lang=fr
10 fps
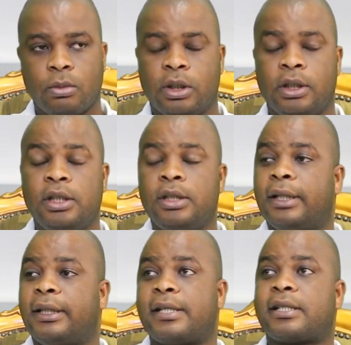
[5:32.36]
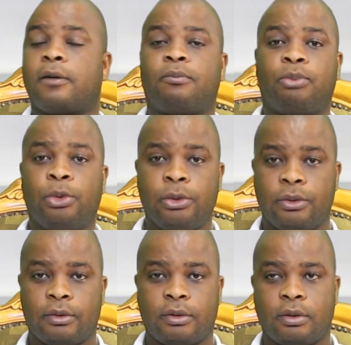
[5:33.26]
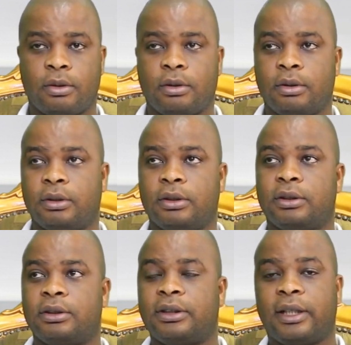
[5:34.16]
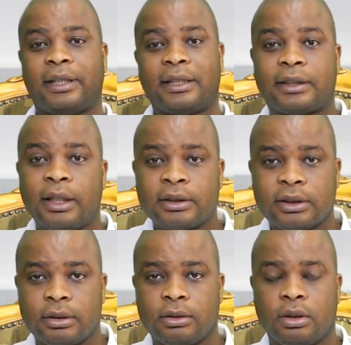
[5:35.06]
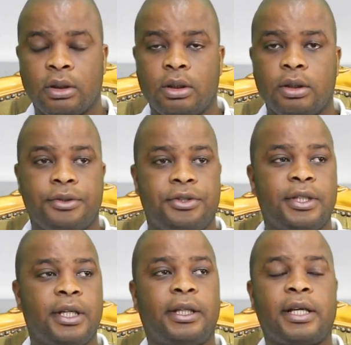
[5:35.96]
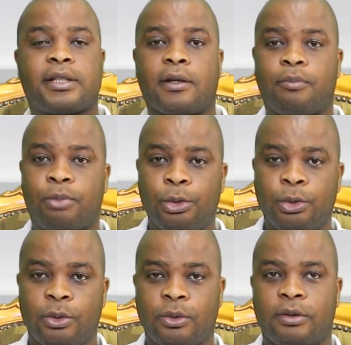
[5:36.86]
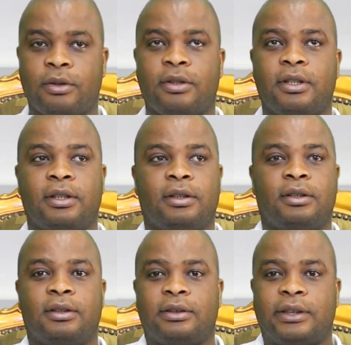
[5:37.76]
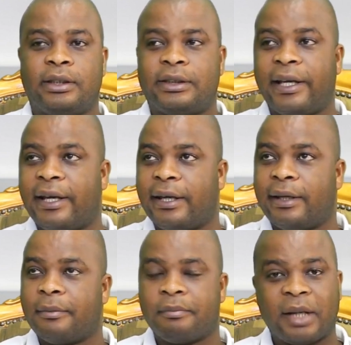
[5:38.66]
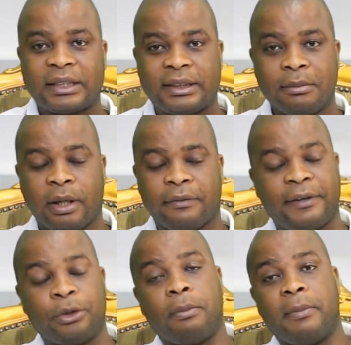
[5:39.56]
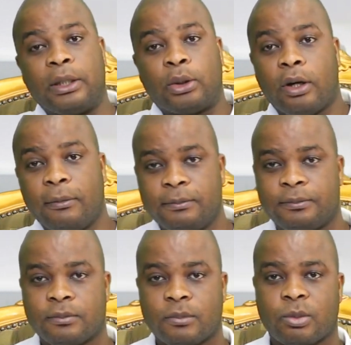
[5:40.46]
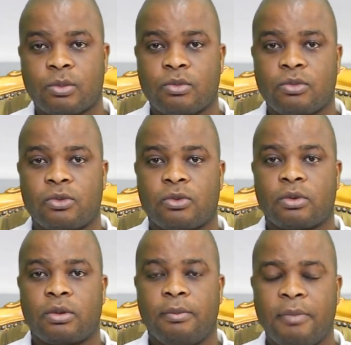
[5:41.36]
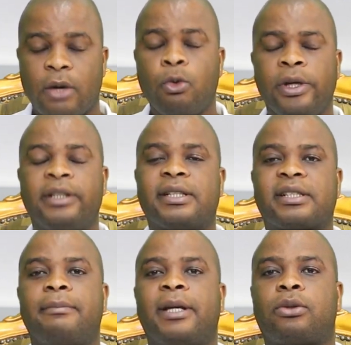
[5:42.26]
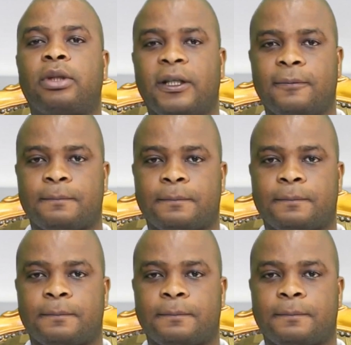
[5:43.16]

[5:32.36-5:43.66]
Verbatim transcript: Il ne descend plus dans des tentes. Il ne descend plus dans des bâtiments faits de main d'homme. Mais où il descend maintenant